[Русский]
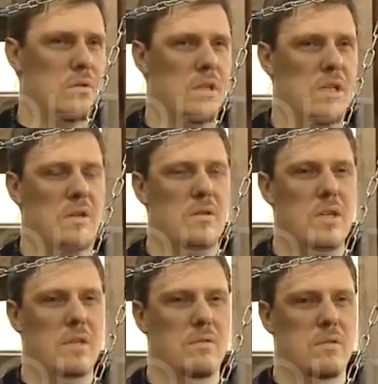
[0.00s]
еще, да, и
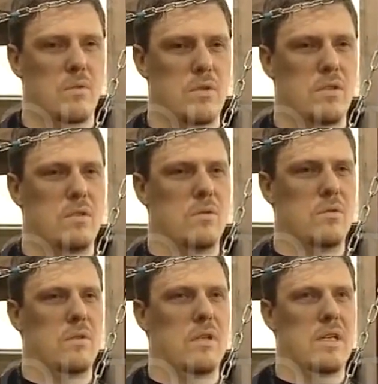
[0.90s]
нет возможности у
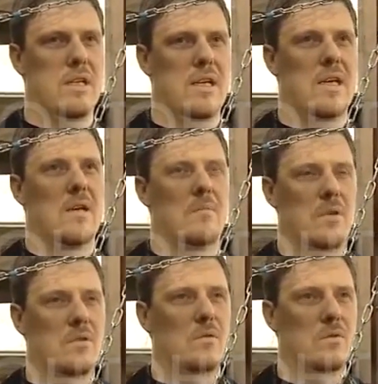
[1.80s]
звонаря
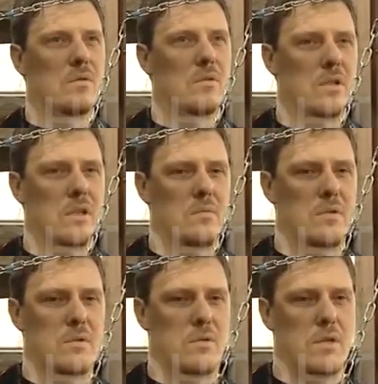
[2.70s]
присутствовать как
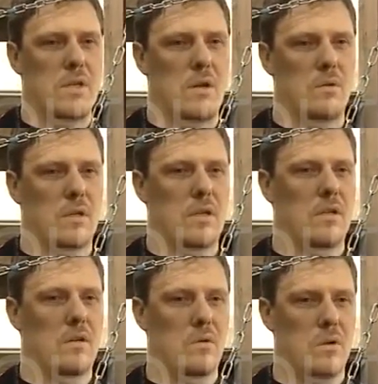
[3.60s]
бы всю неделю на
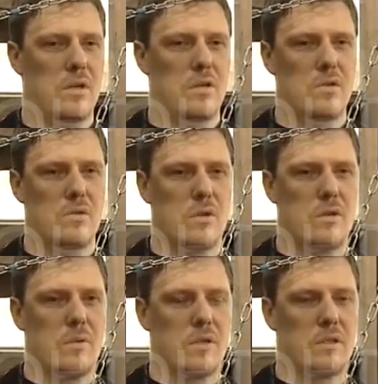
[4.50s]
колокольне,
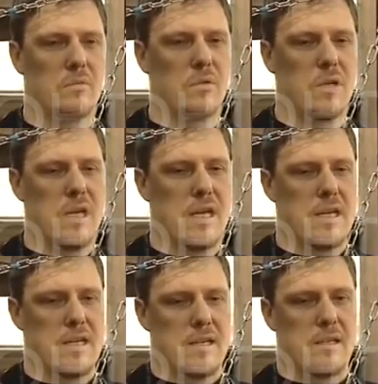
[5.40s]
дежурить, поэтому
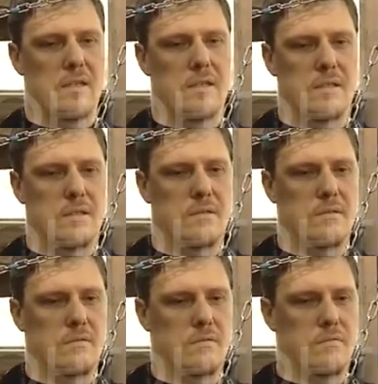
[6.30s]
Э,
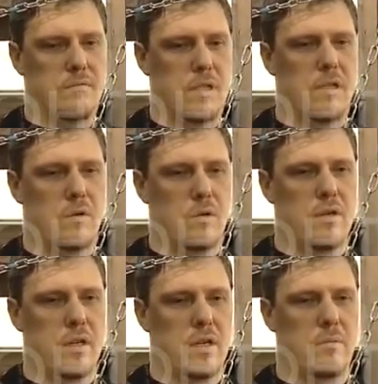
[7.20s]

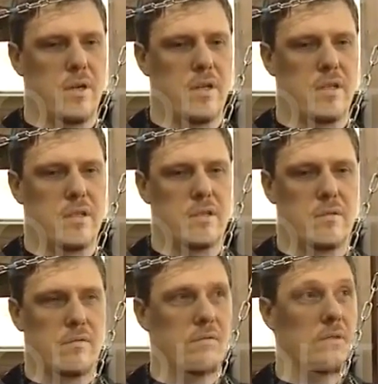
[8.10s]
колокольня, как правило,
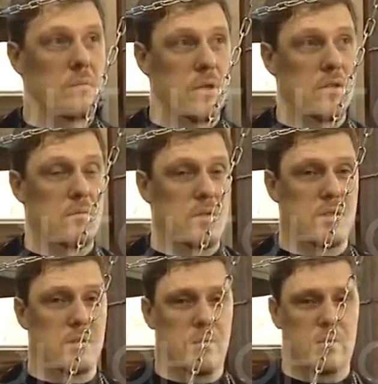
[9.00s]
это, опять же,
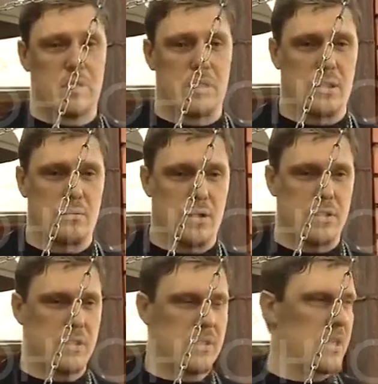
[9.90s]
место повышенной
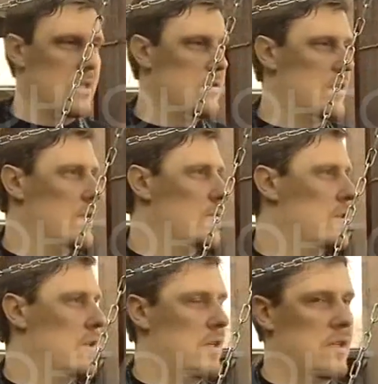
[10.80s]
опасности. Они все на
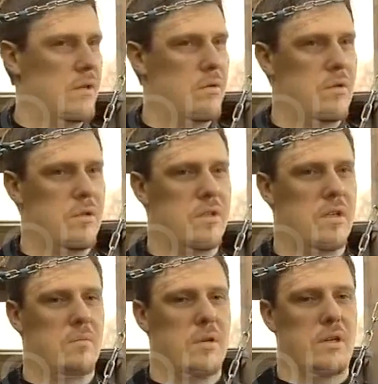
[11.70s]
высоте находятся,
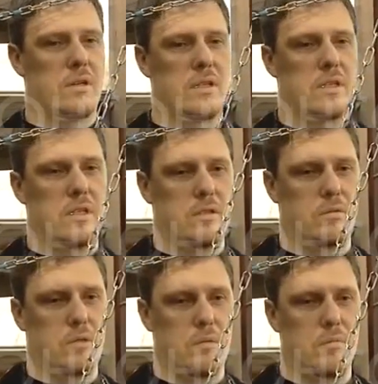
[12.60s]
как правило, и
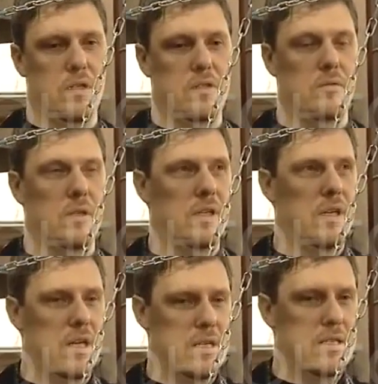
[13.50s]
туда без
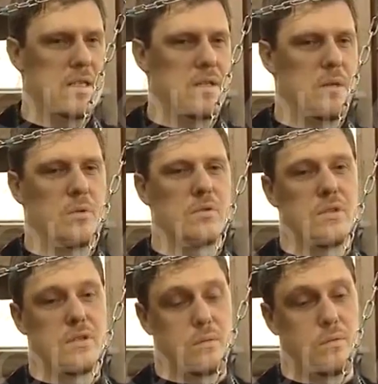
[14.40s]
звонаря не,
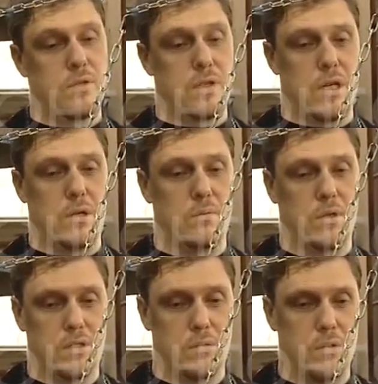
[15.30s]
не запускают.
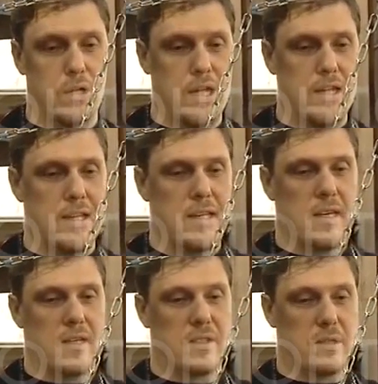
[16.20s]
Поэтому
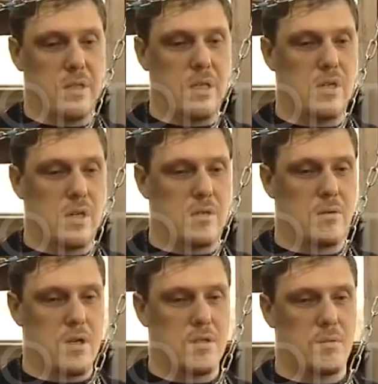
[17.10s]
основная часть
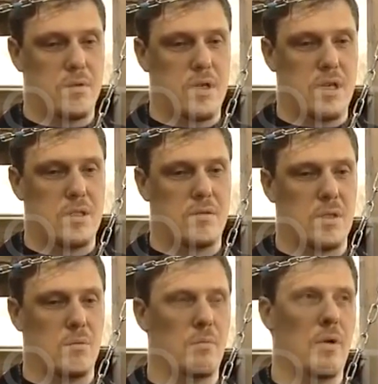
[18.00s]
людей запускается в
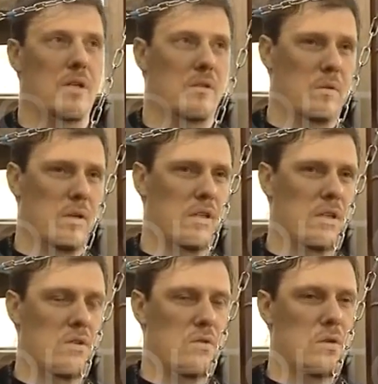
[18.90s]
саму Пасху,
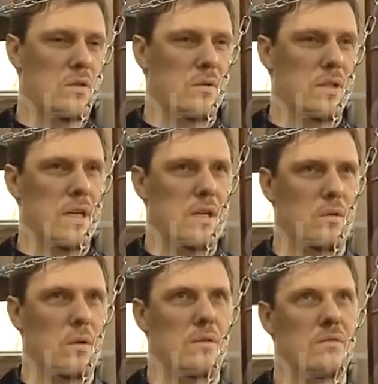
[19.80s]
когда дежурит звонарь.
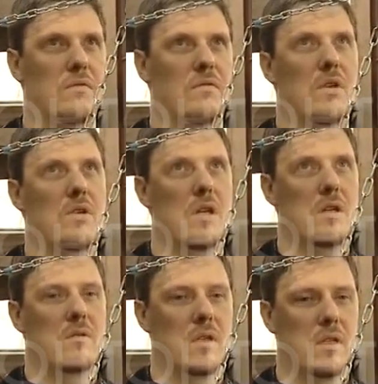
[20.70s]
Но ну, а в, в
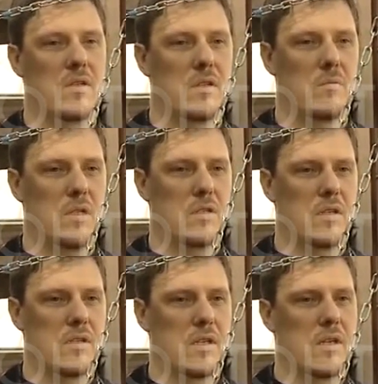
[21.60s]
течение светлой
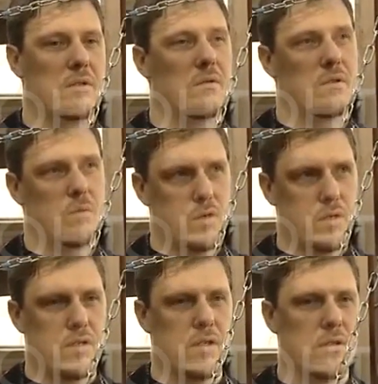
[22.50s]
седмицы, если есть
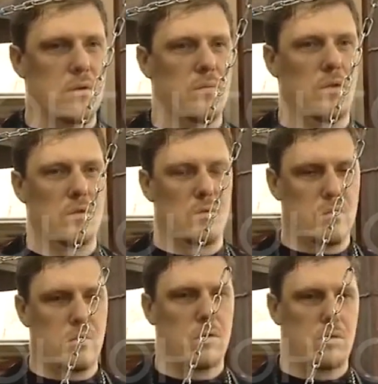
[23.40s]
возможность, если он
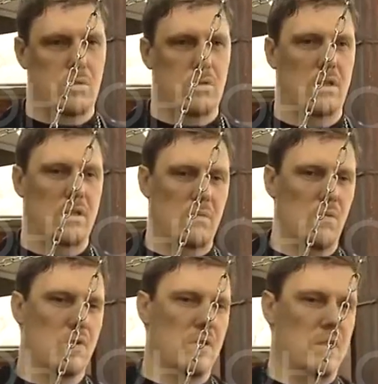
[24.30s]
присутствует, то тогда
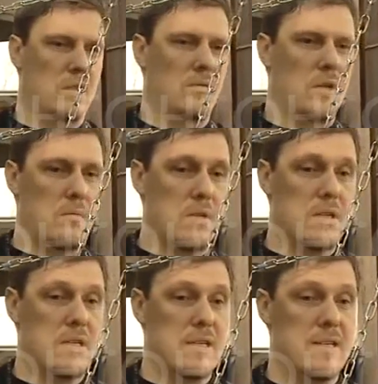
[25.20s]
можно. Это
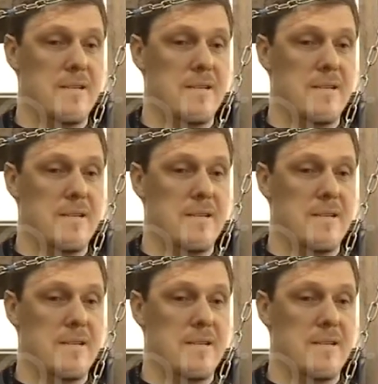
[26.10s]
время,